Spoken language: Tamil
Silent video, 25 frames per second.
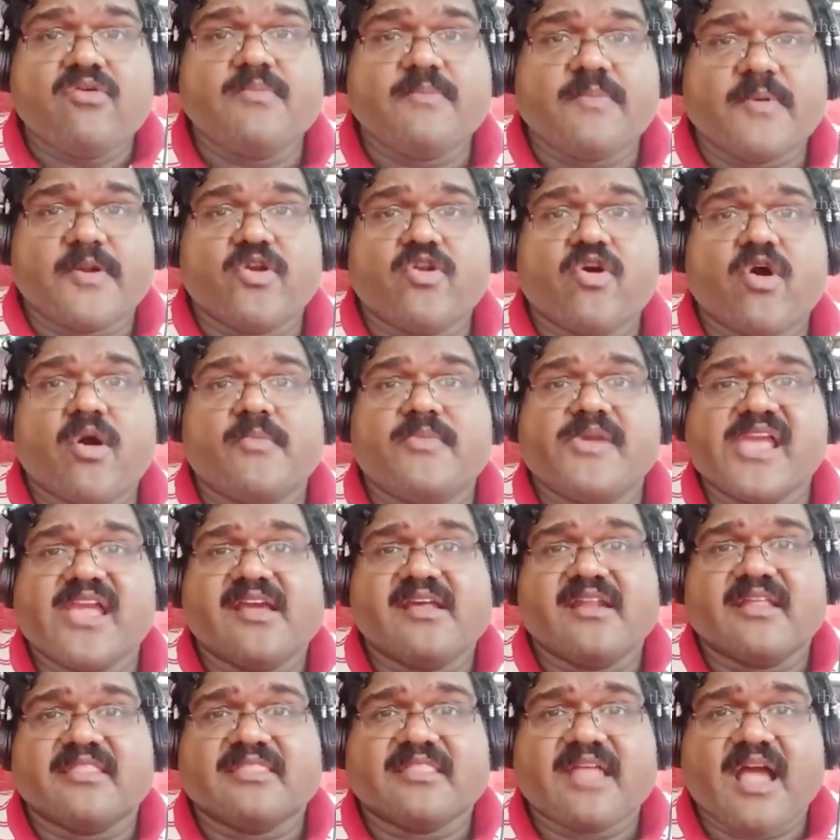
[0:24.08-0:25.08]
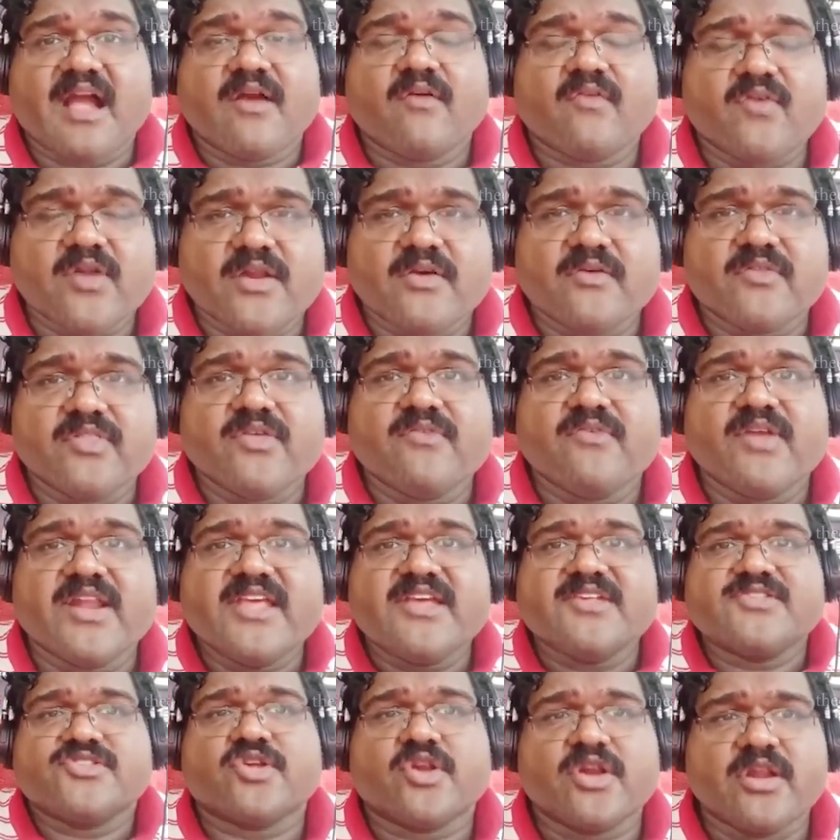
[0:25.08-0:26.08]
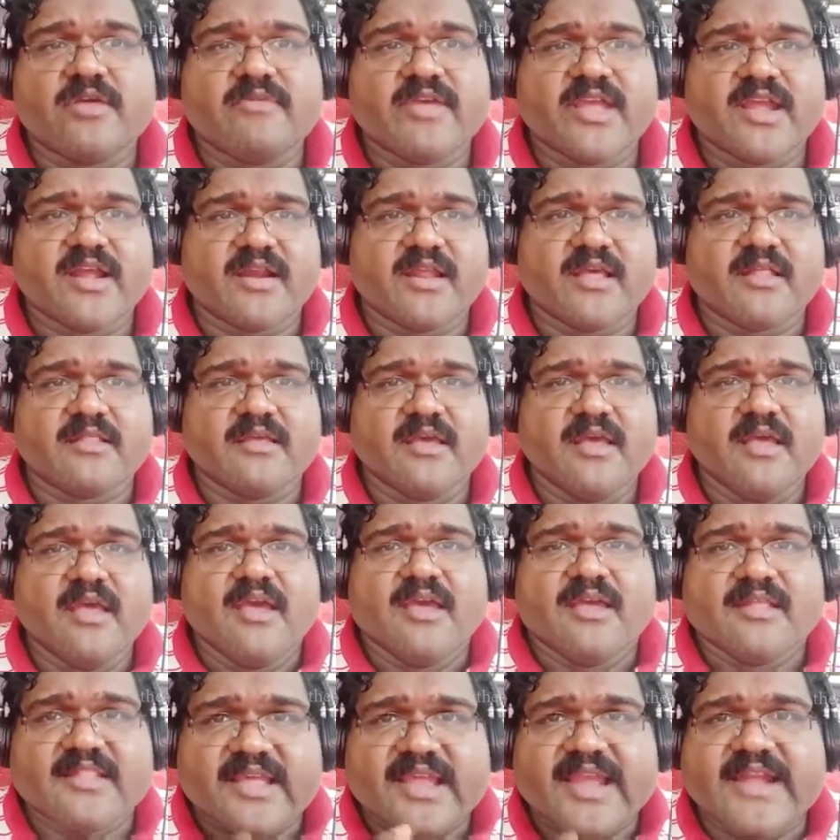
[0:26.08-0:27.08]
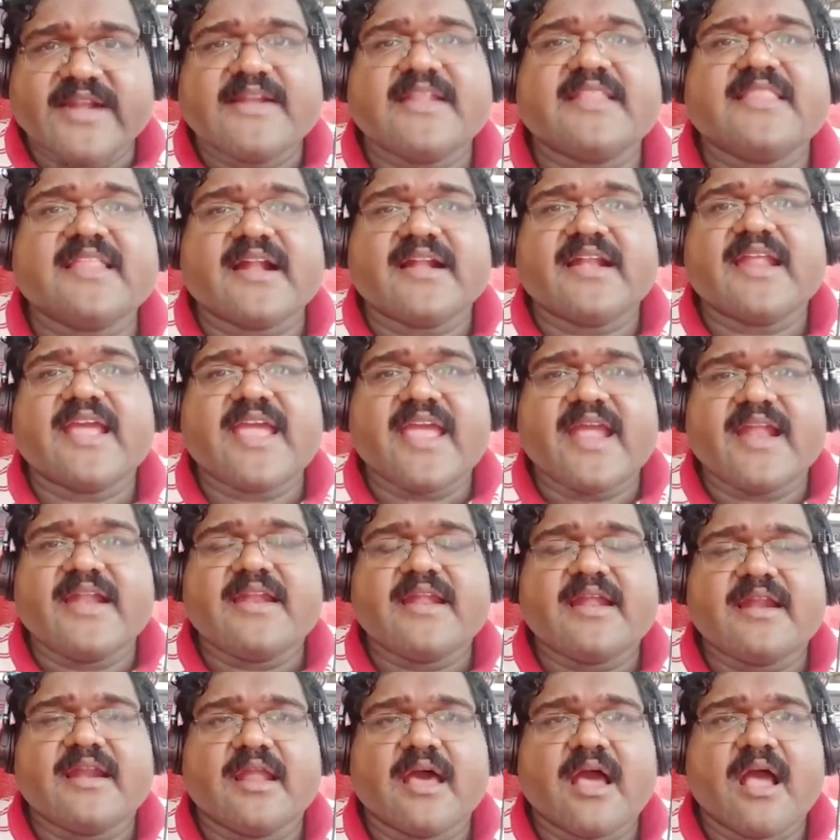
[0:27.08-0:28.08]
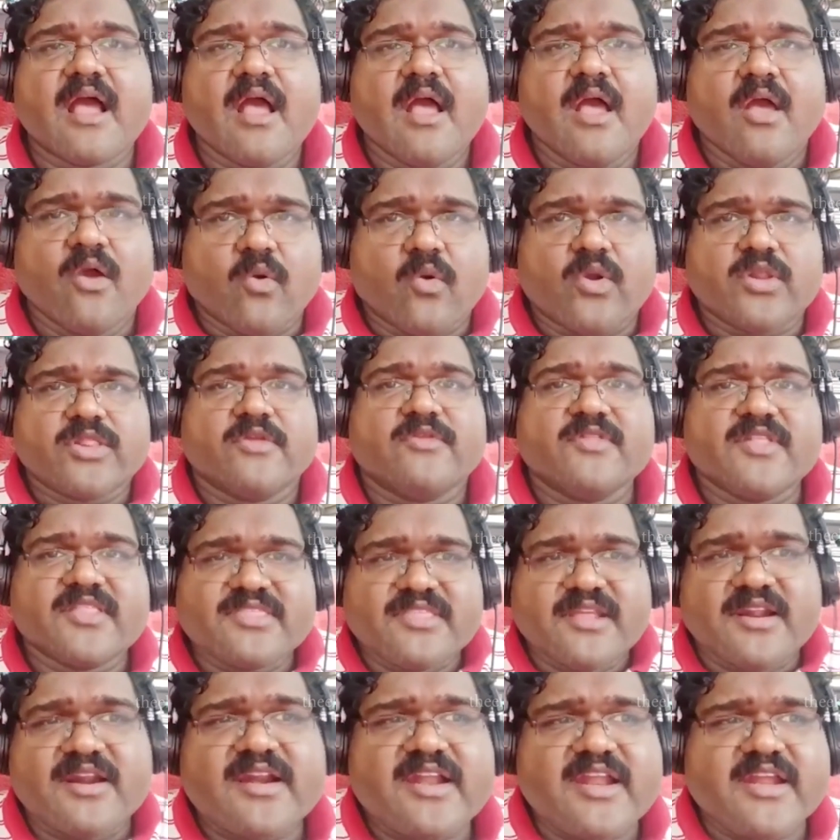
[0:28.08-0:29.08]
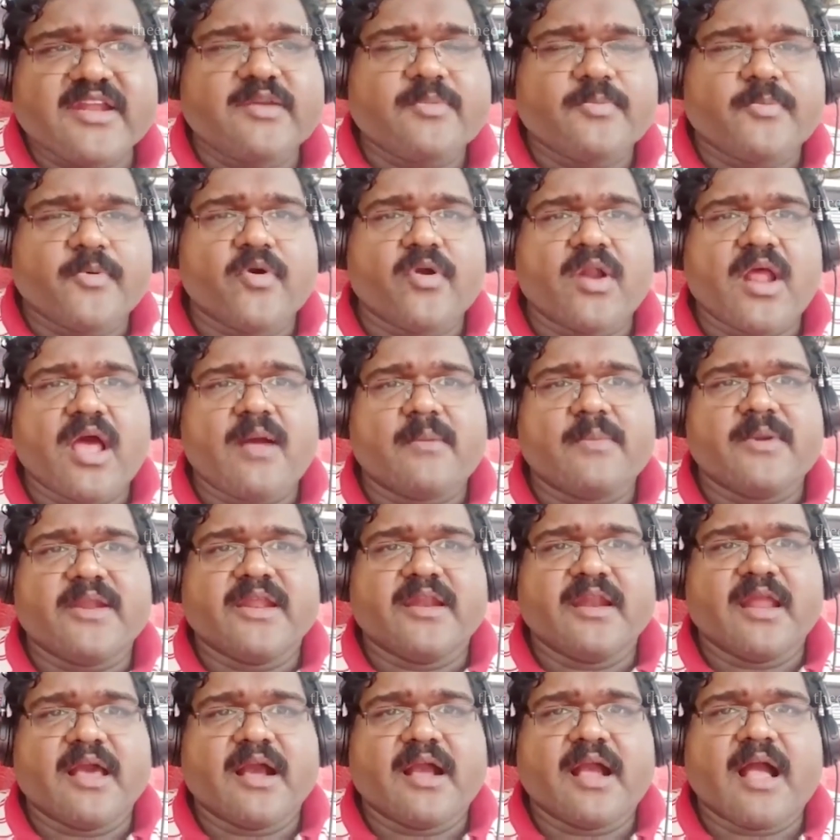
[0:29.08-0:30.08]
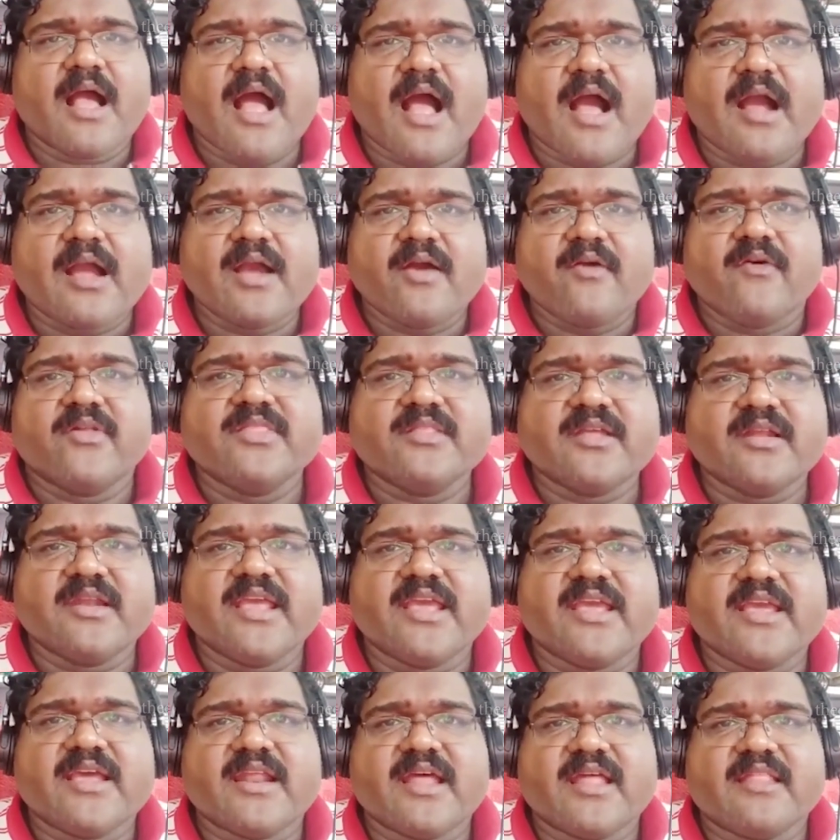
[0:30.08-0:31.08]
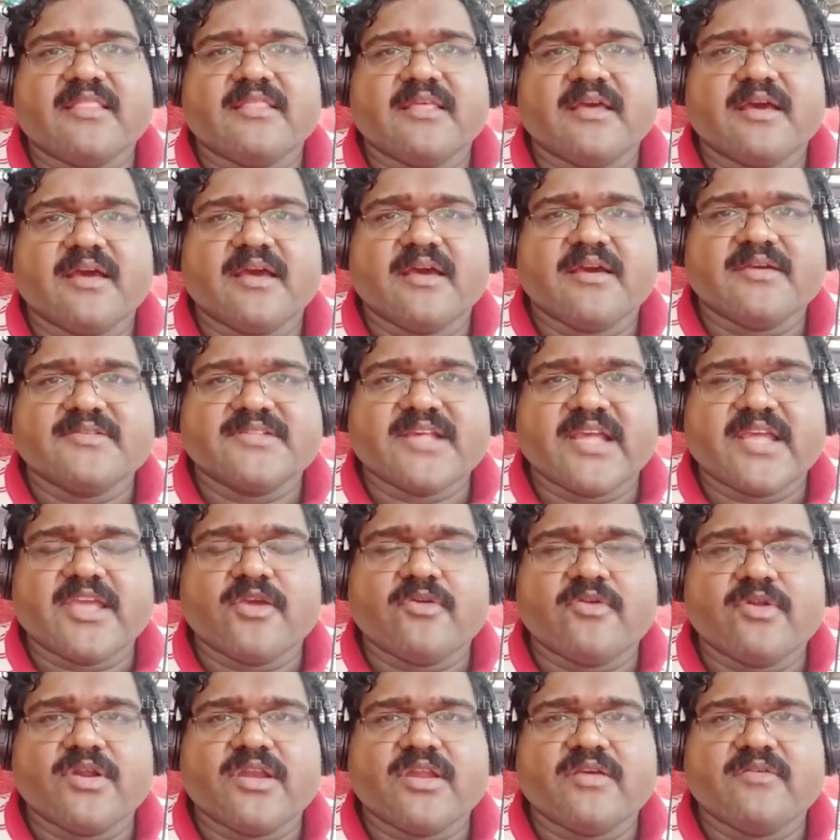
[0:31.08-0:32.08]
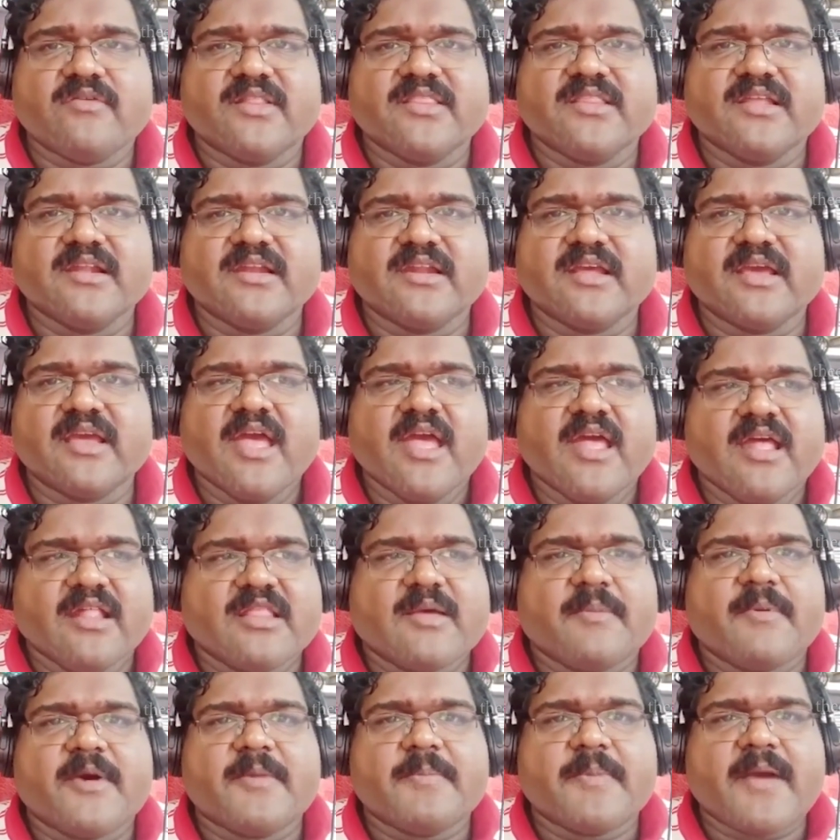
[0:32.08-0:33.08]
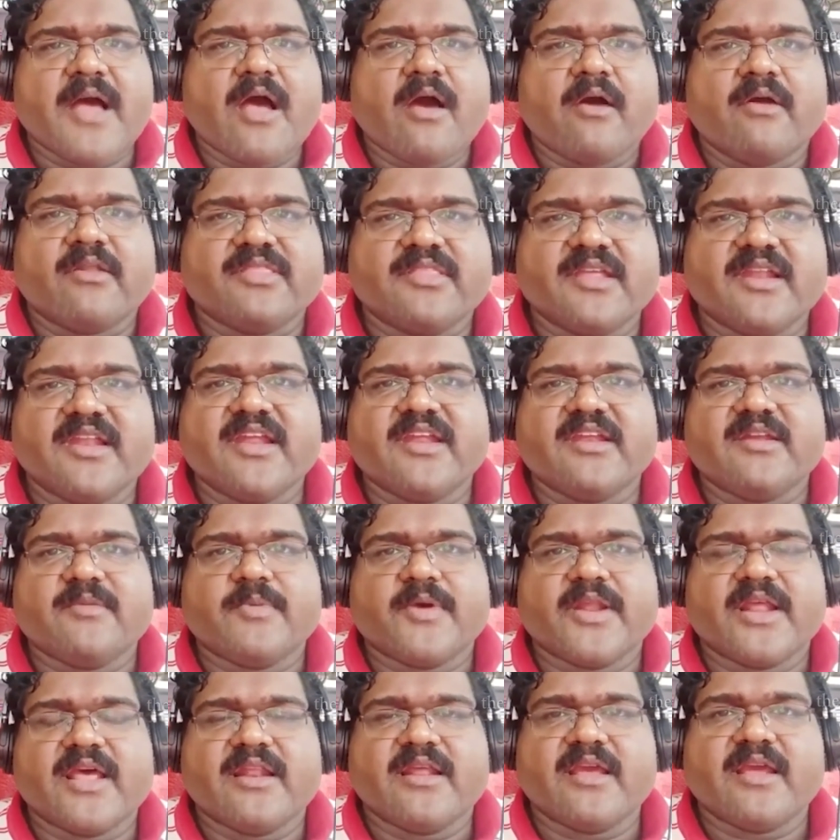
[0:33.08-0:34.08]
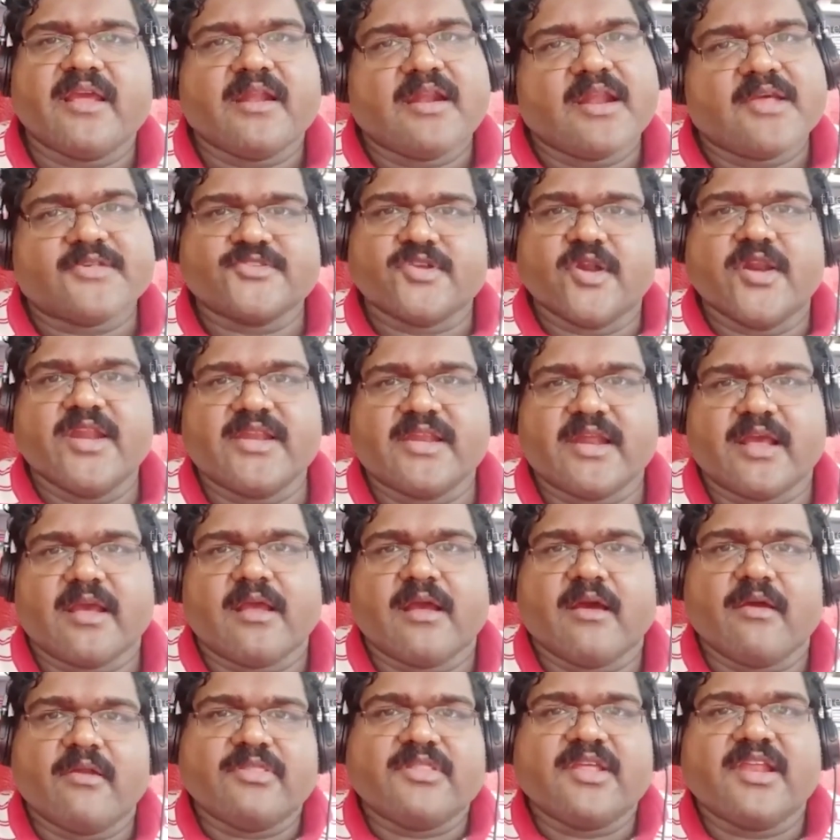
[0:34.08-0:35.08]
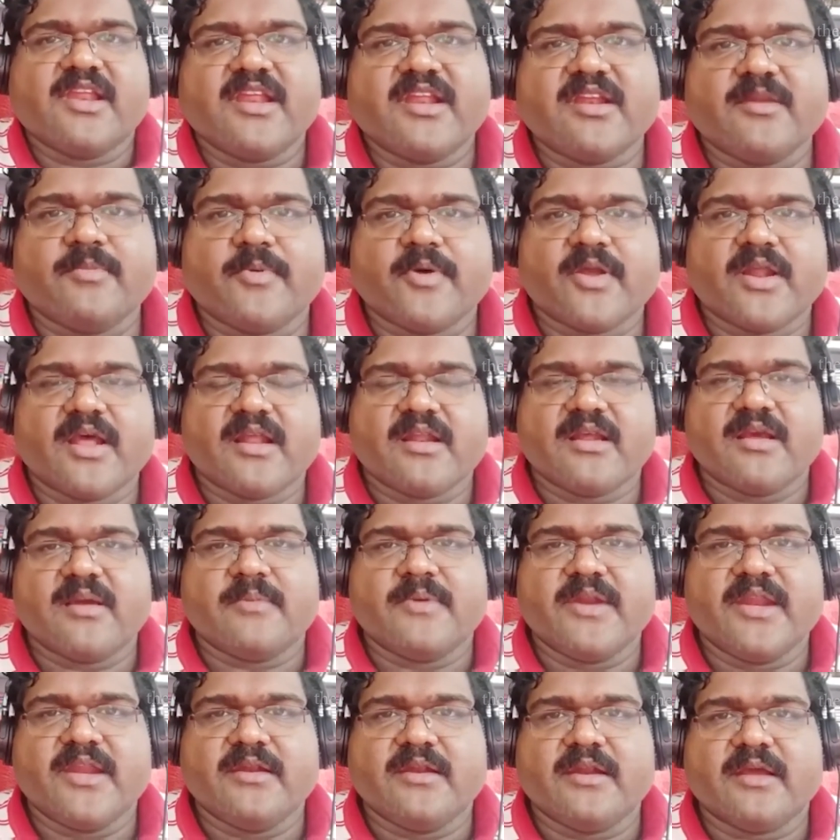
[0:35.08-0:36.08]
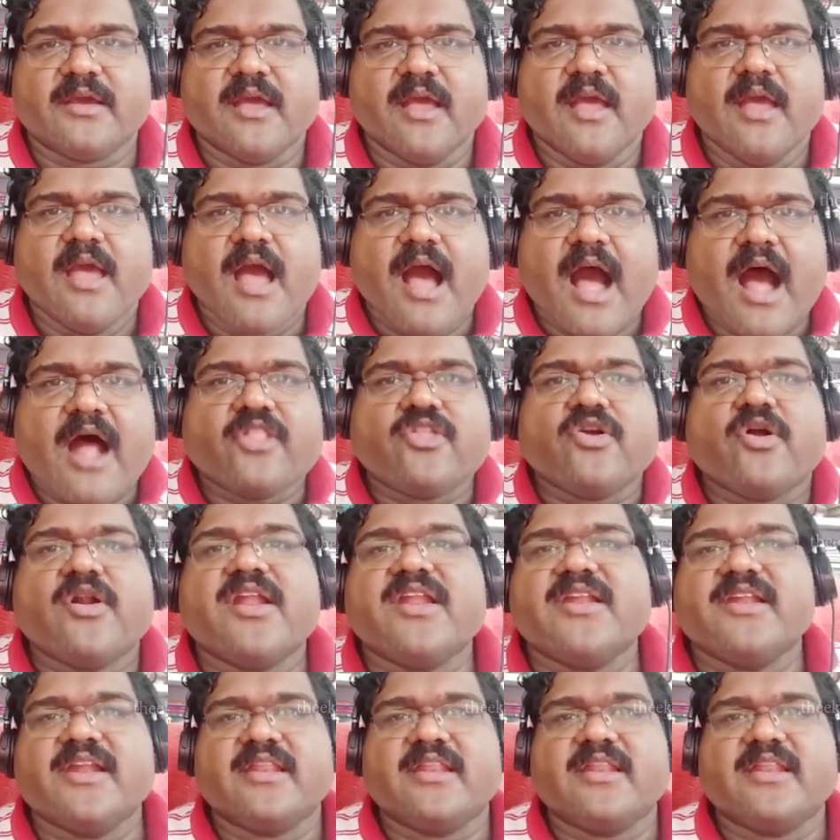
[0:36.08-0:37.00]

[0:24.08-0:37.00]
டவுன் பண்ணோம் அப்படிங்கிற தகவலை வந்து வெளியே சொல்லவே கிடையாது இது கிட்டத்தட்ட என்னென்னா ஒருத்தர் வந்து திருடிக்கிட்டு போகிறான் அப்படி அப்படின்னாக்கா அங்கே வந்து நிற்கிற அந்த செக்யூரிட்டி வந்துட்டு இந்த பாருப்பா அவர் திருடிக்கிட்டு போகிறாரு நான் சொல்லிட்டேன் அவர் திருடிக்கிட்டு போகிறாரு அப்படின்ட்டு அதோடு